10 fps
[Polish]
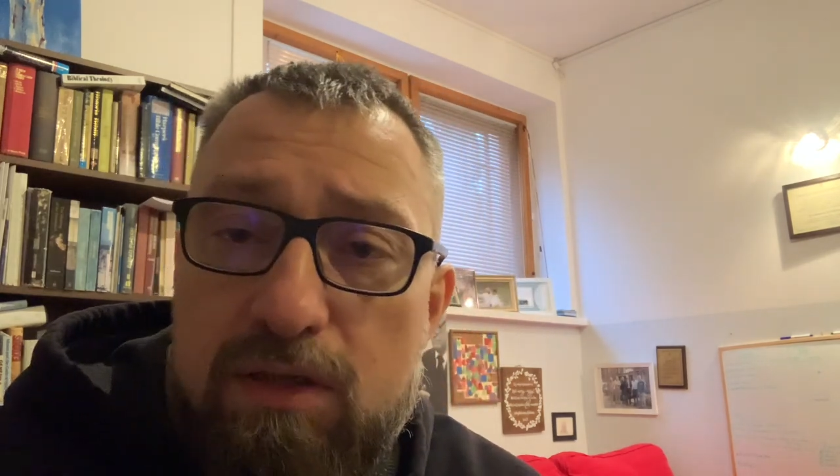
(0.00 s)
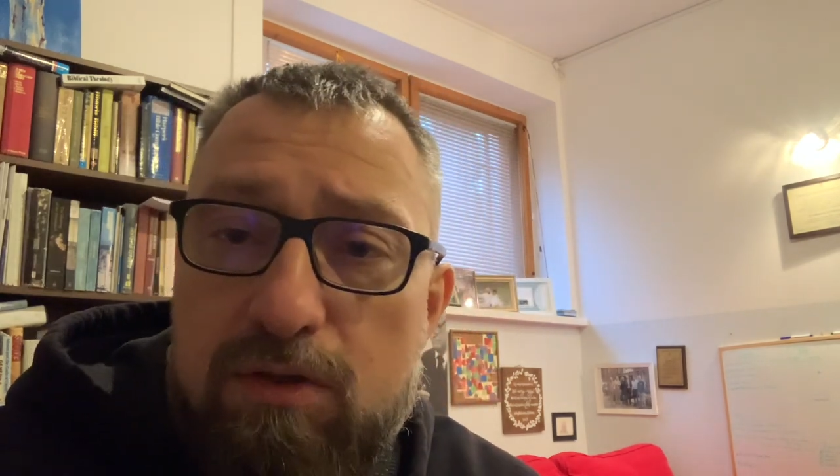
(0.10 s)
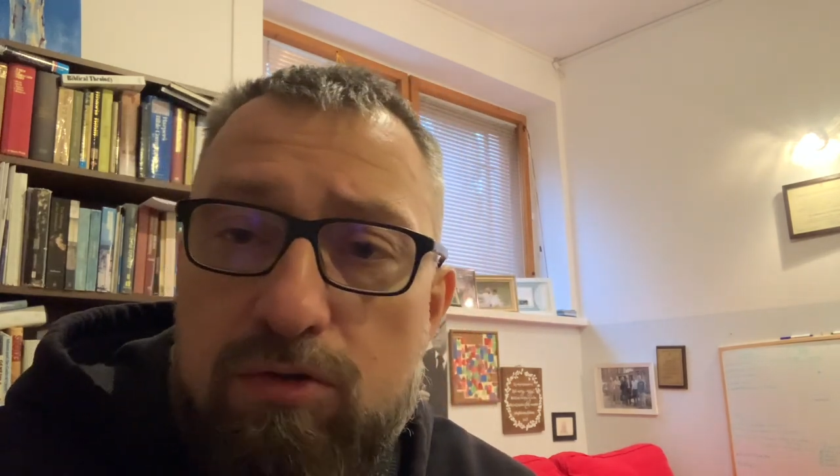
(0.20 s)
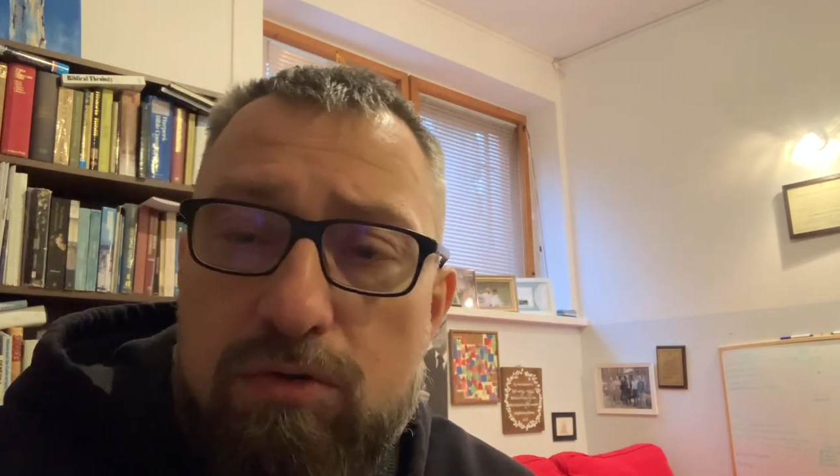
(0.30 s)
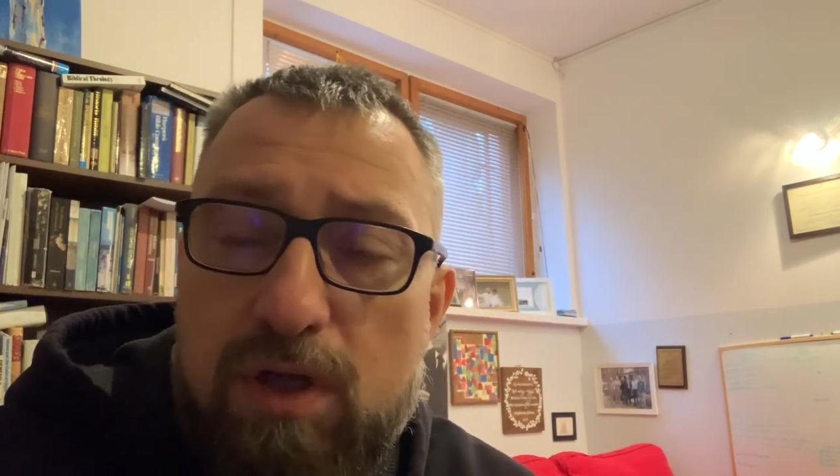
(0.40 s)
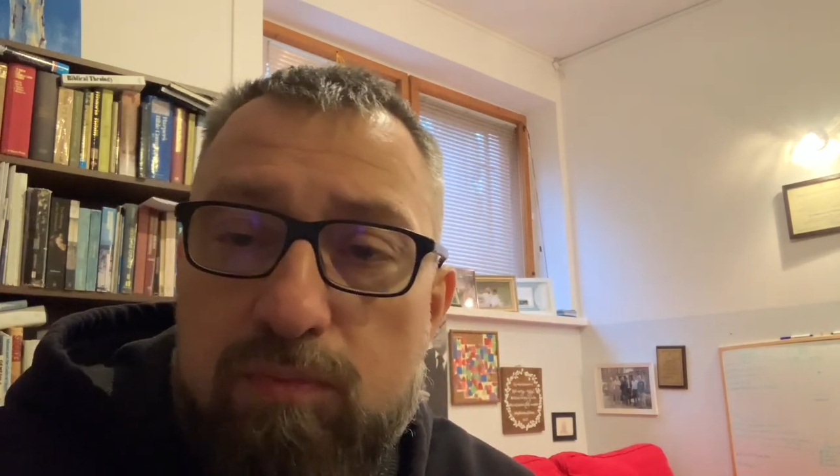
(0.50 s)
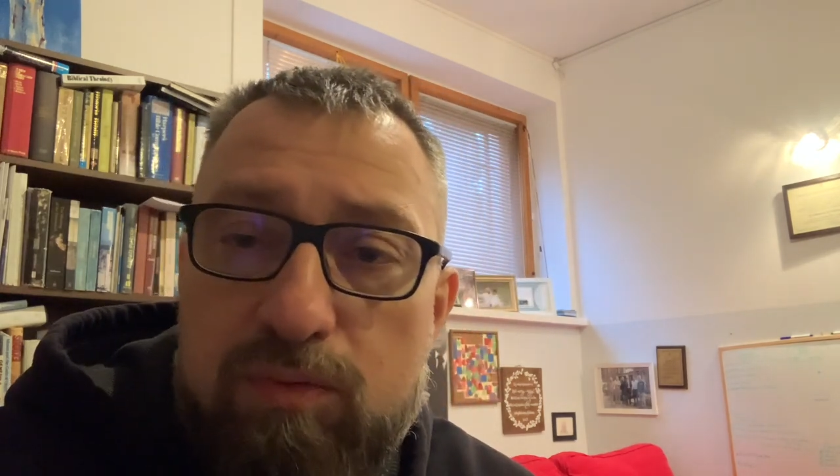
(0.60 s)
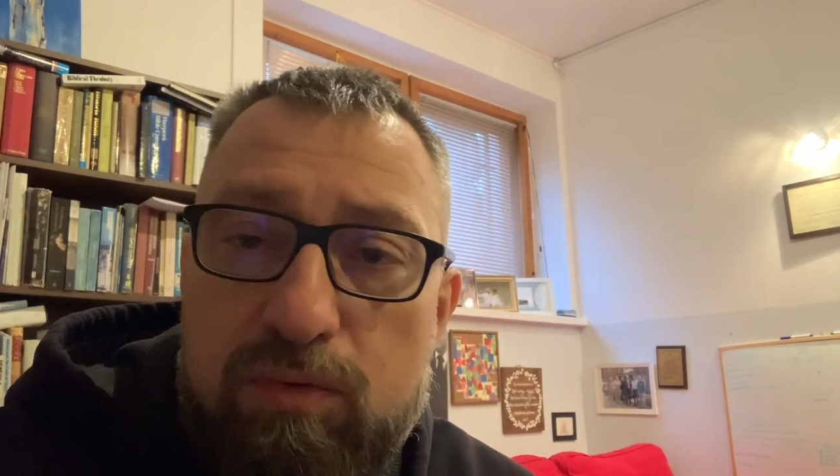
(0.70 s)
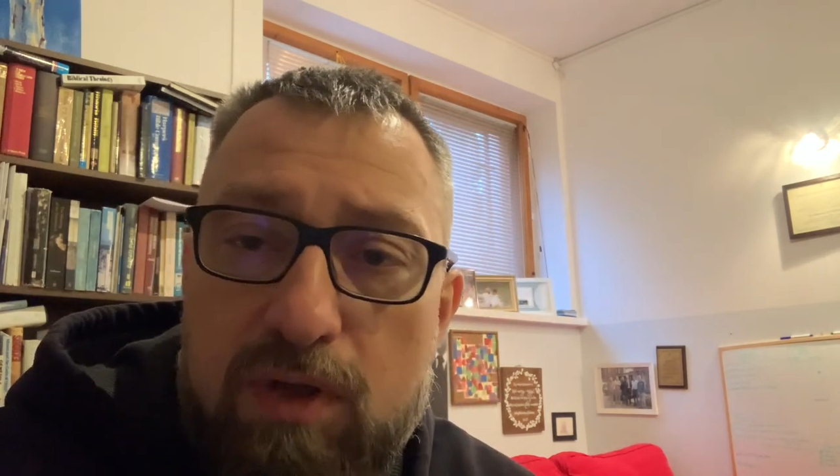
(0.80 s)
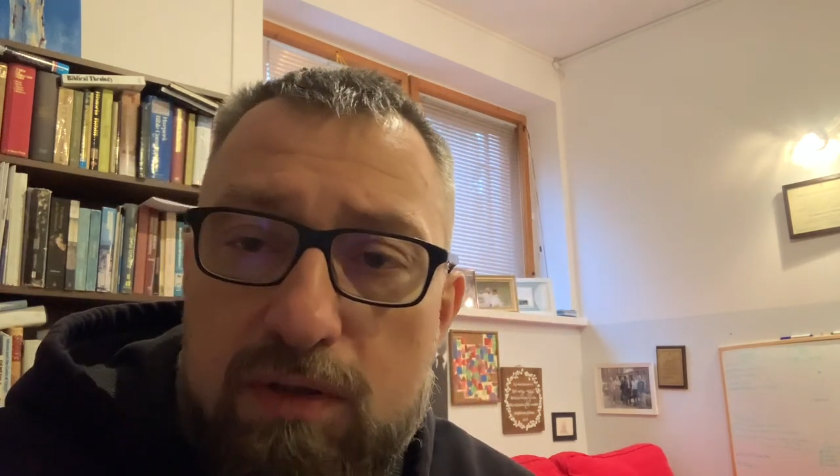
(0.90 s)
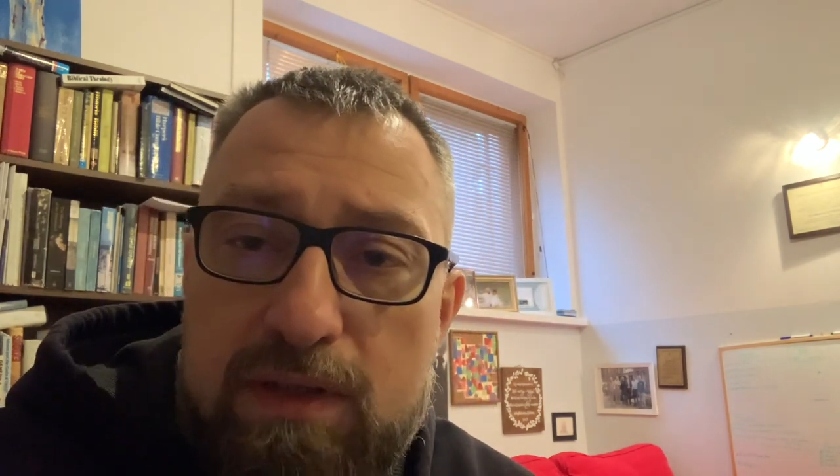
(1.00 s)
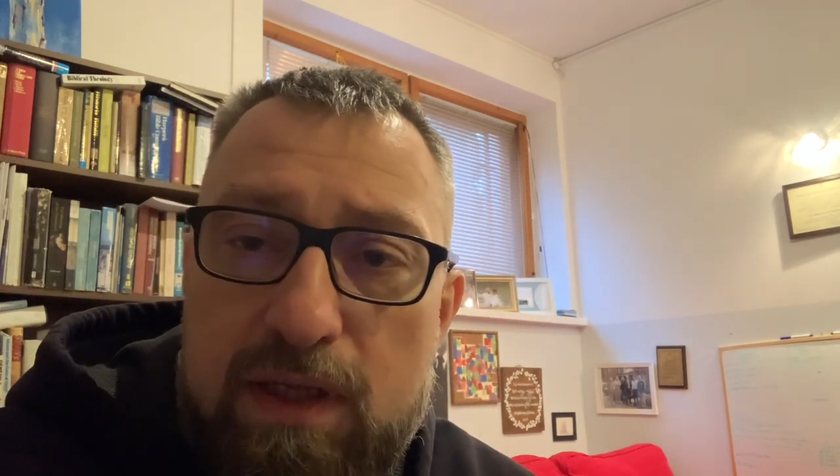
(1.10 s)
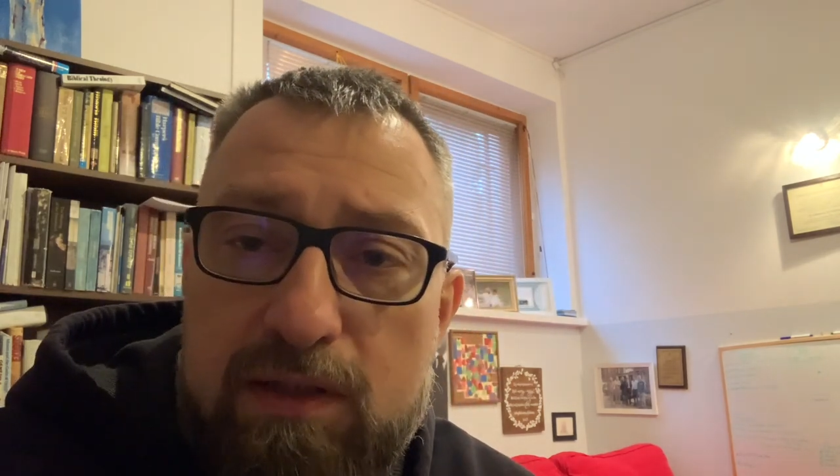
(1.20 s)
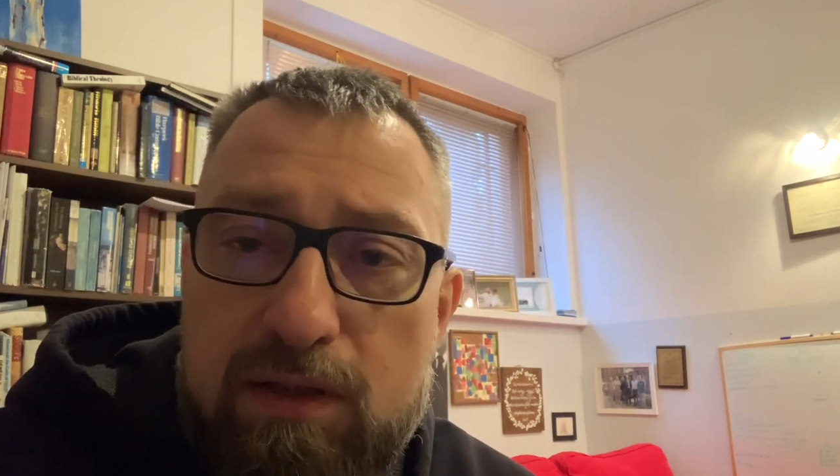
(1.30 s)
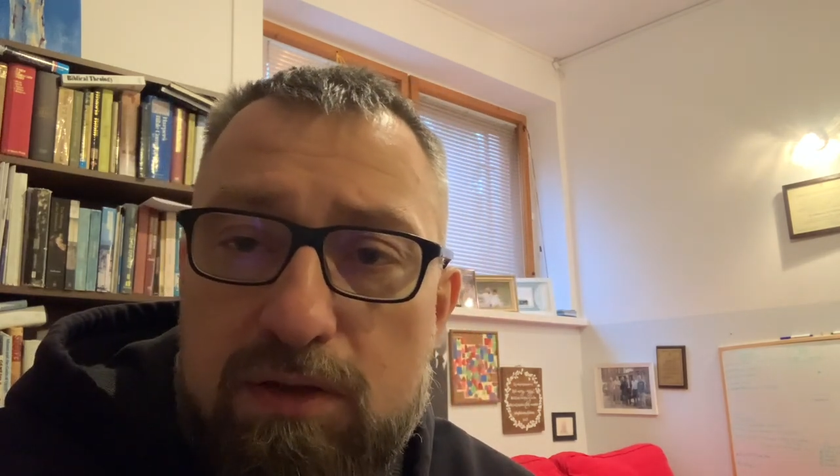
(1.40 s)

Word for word: Jest to książka budująca,